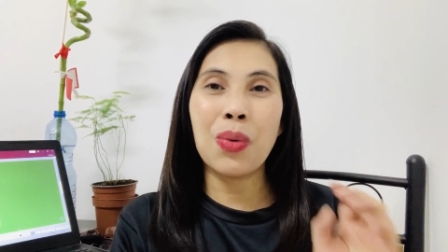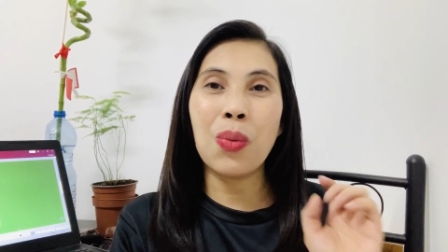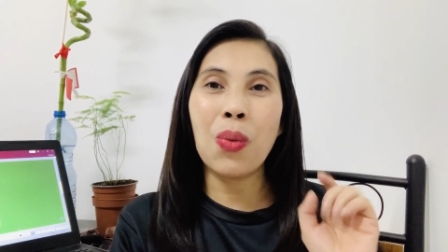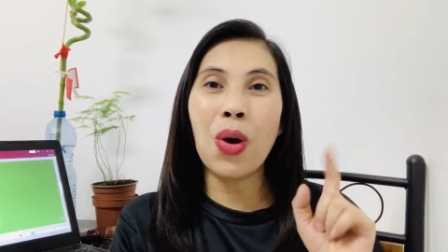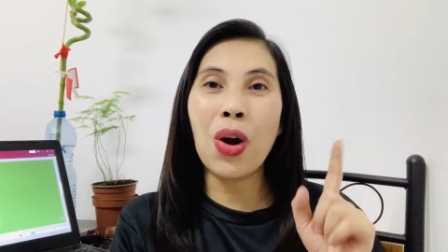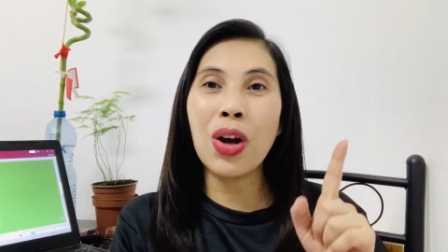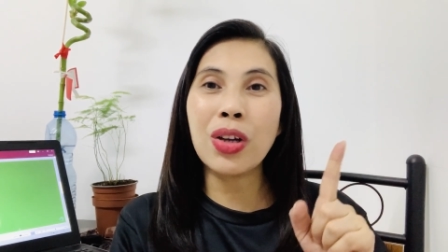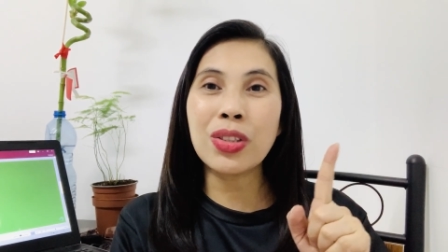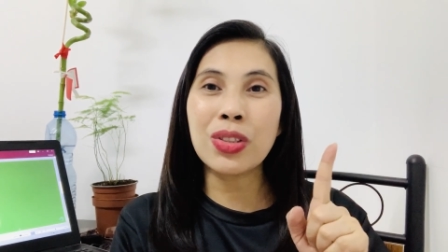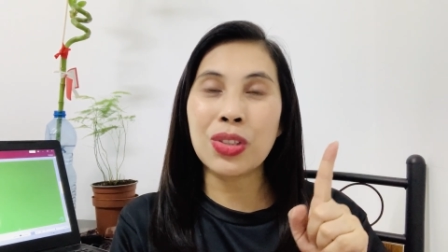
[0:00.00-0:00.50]

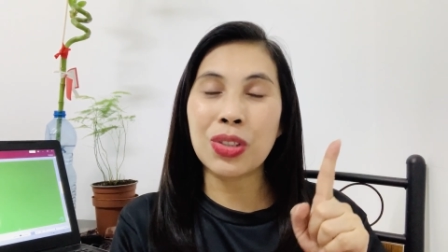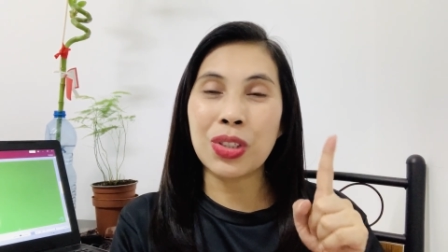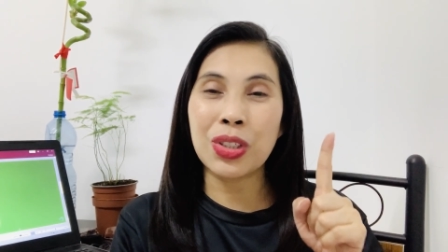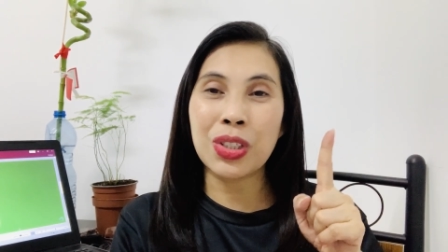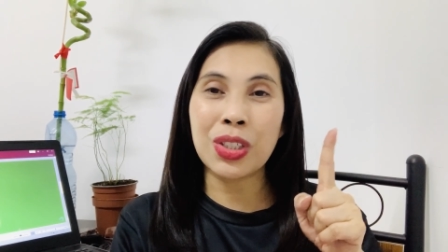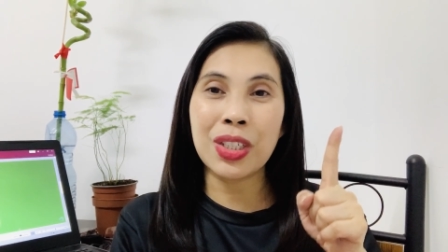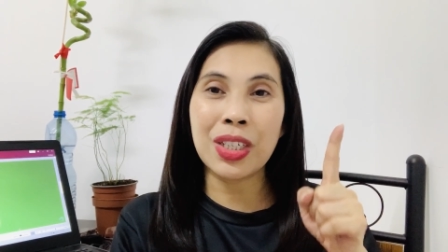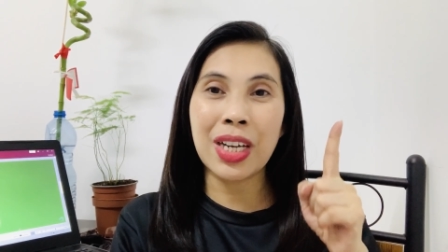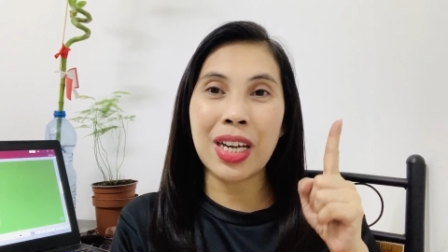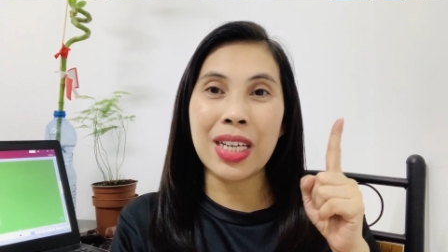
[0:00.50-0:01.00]

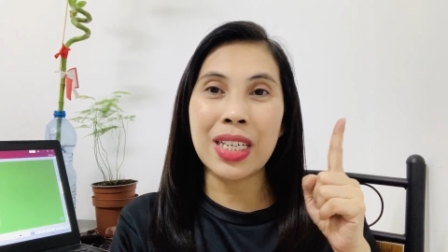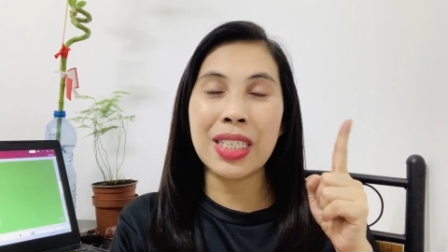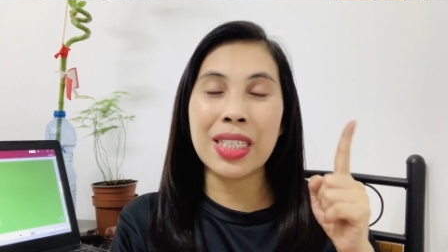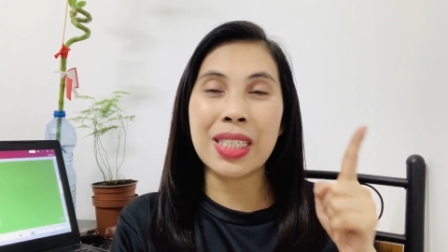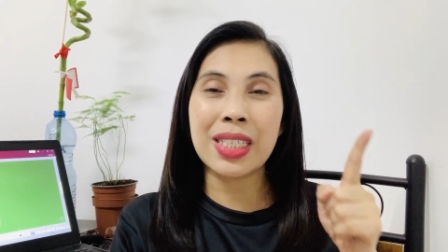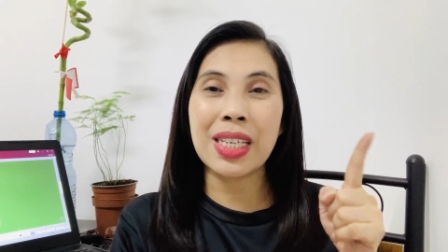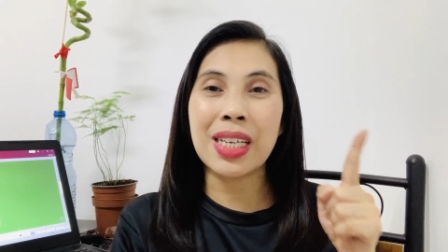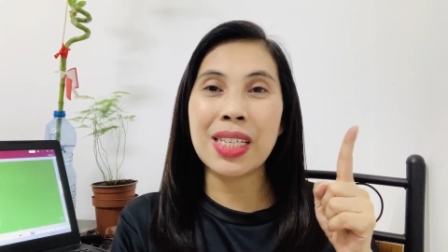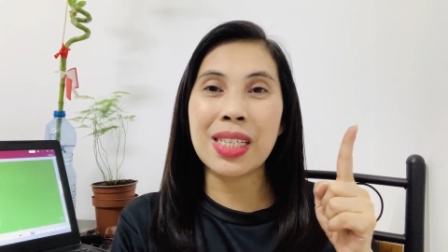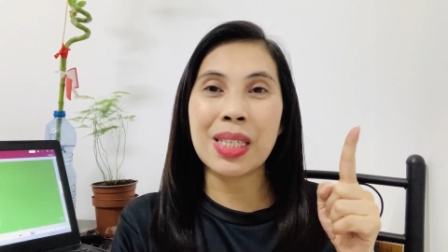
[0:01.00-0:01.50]
water ay
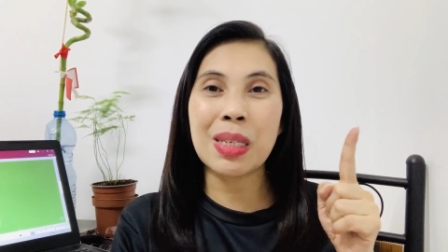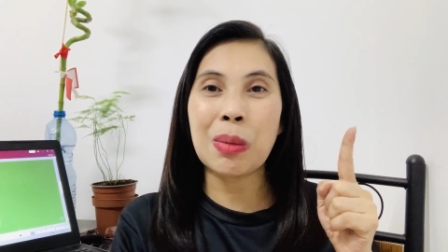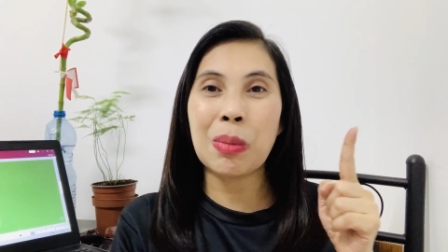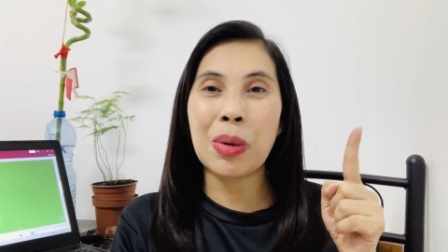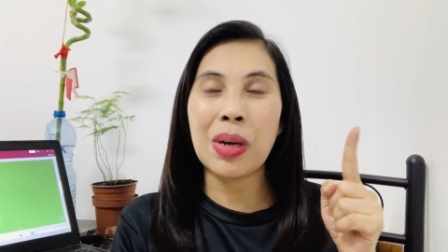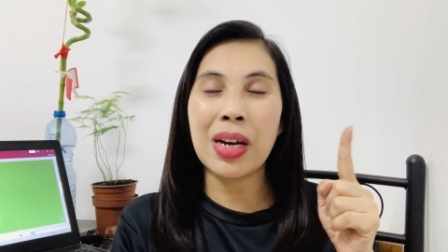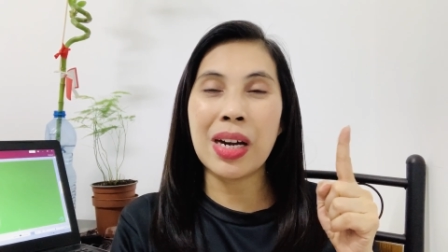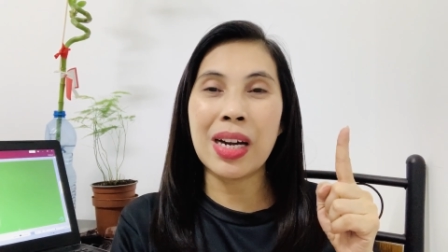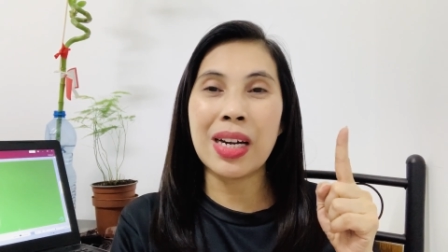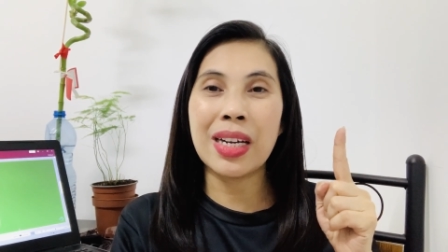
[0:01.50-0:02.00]
isa sa
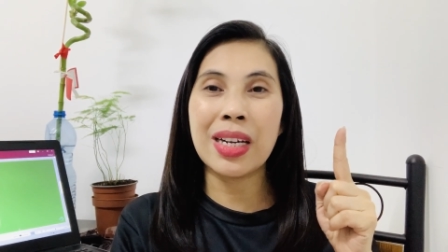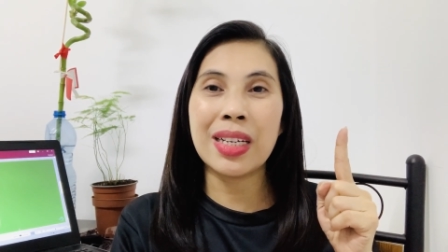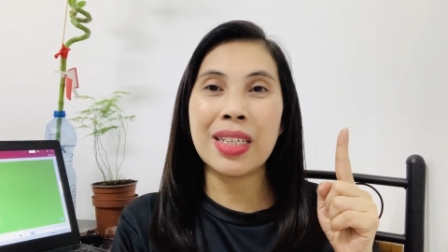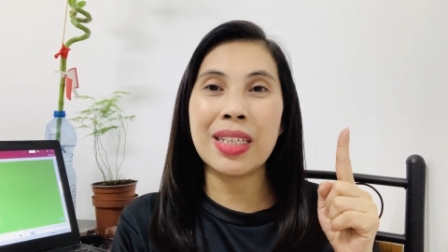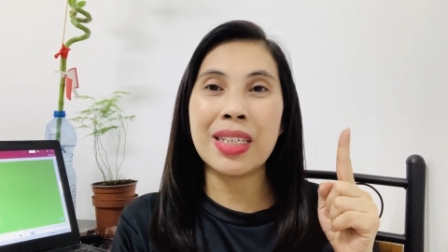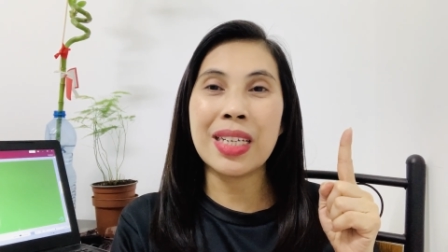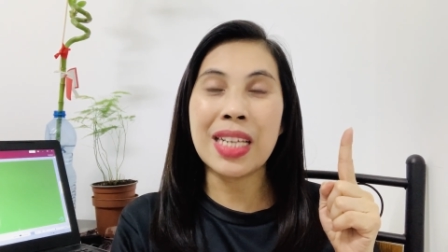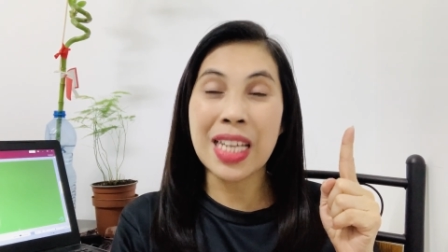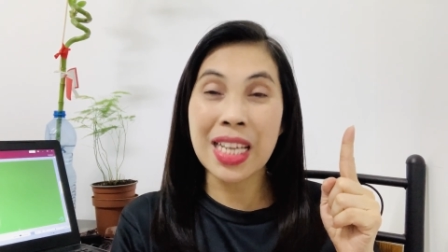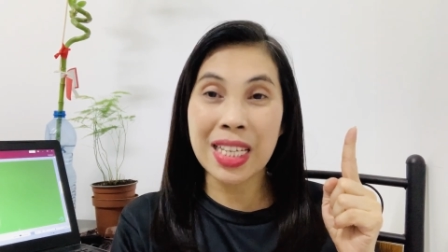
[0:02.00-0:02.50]
mga
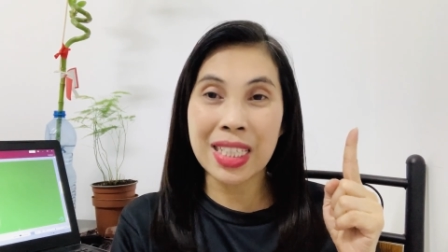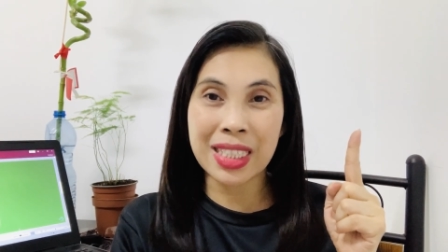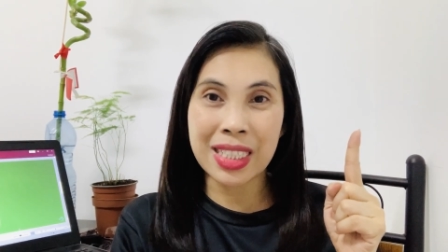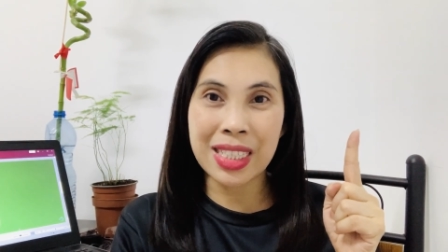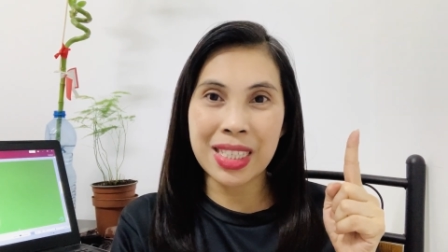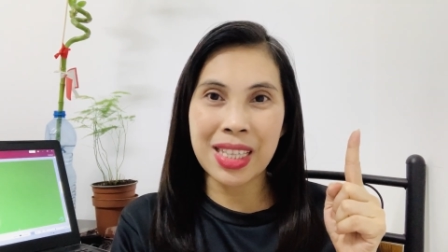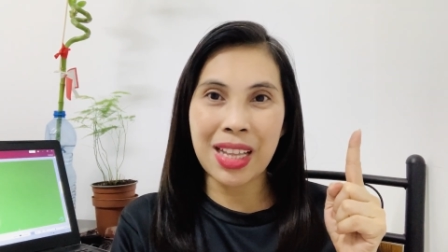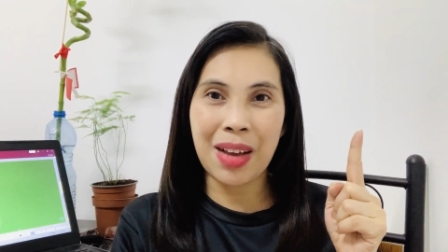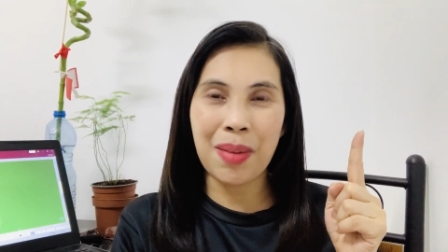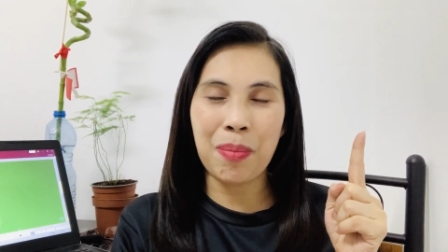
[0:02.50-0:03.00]

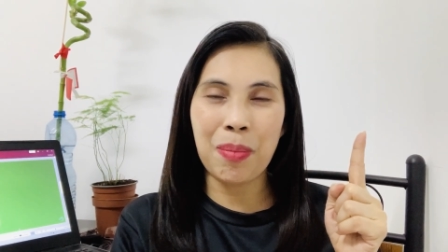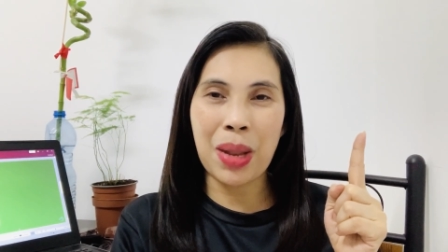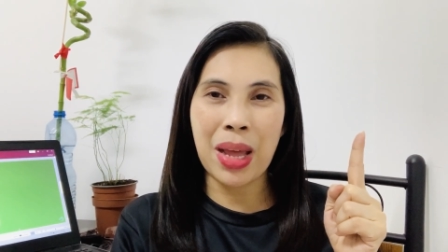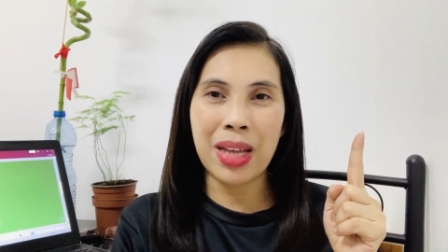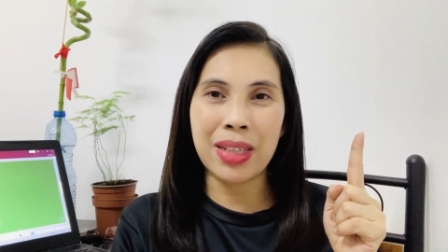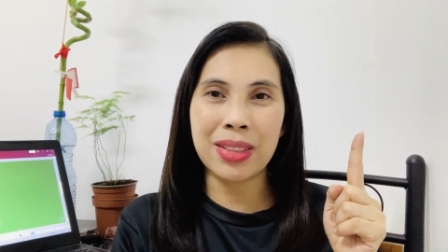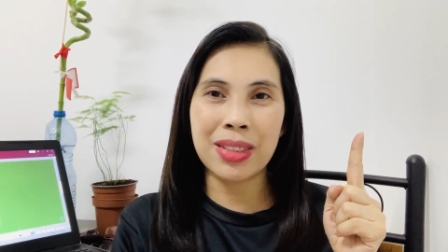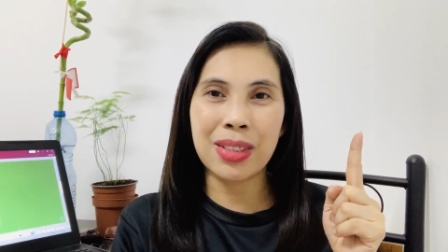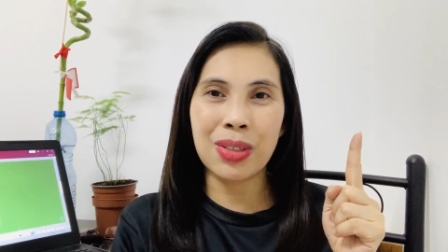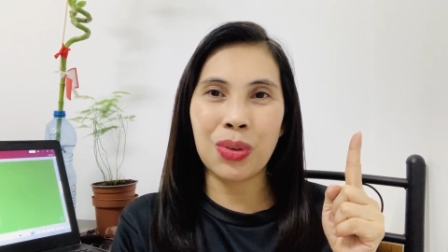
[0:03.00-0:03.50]
needs ng
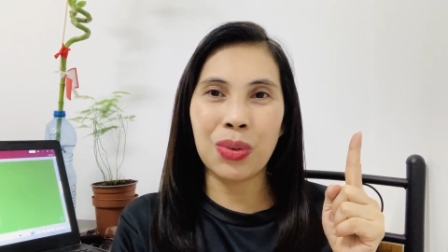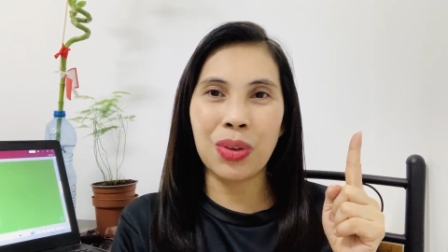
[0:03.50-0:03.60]
plants.